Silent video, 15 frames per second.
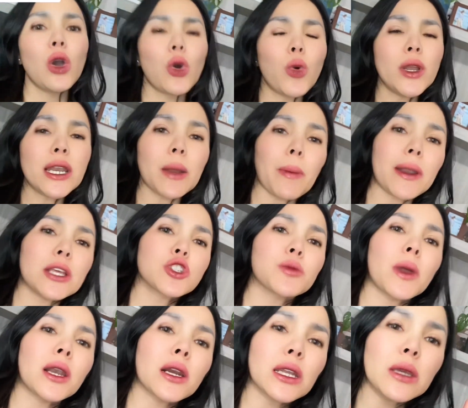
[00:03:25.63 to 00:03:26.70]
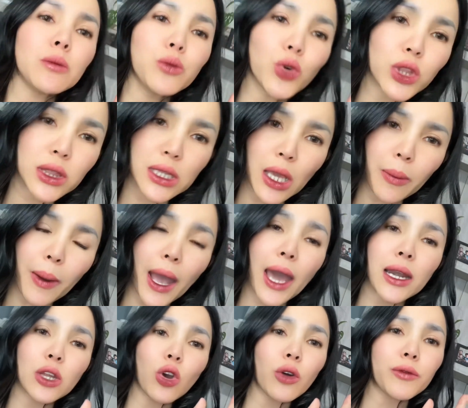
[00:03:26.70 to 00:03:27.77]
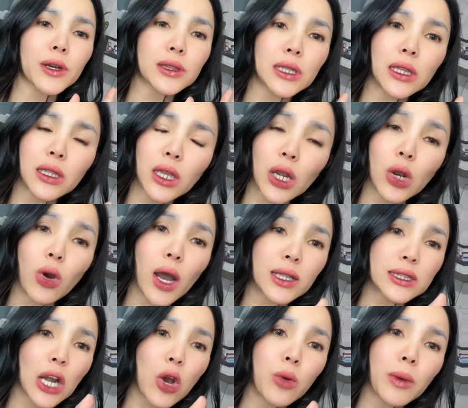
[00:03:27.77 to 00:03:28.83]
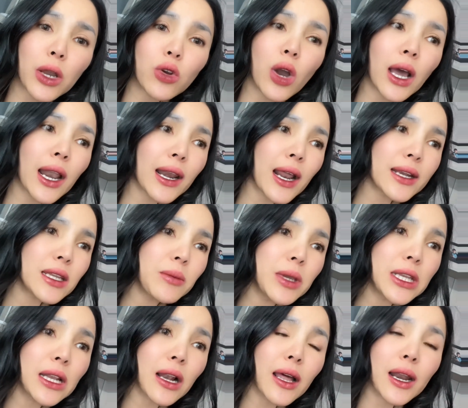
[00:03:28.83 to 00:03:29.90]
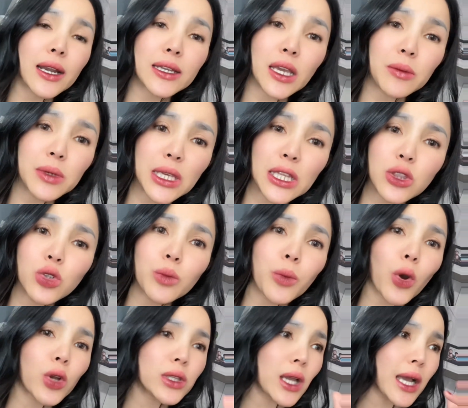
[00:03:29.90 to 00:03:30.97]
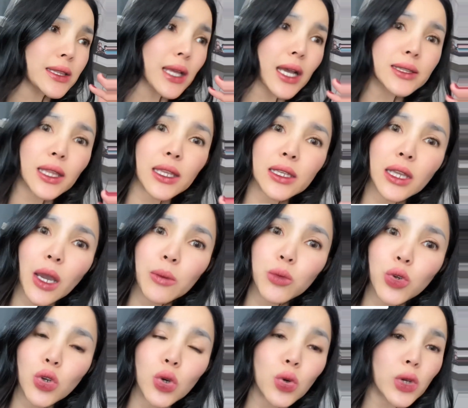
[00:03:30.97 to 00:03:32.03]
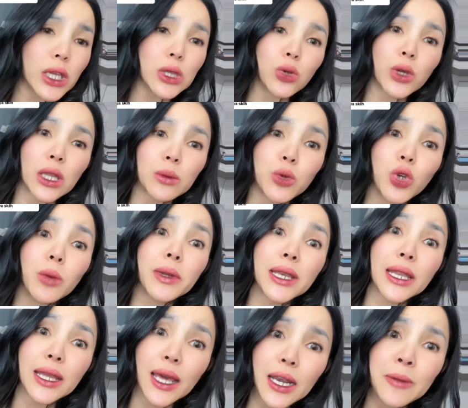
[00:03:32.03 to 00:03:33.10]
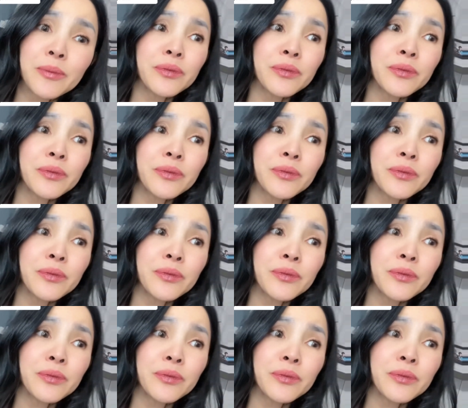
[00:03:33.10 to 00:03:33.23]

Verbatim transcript: gue daripada cuma ribut tiap hari overthinking doang trauma doang larang dia begini larang dia begitu pokoknya ngata-ngatain dia mulu ngungkit-ngungkit mulu mendingan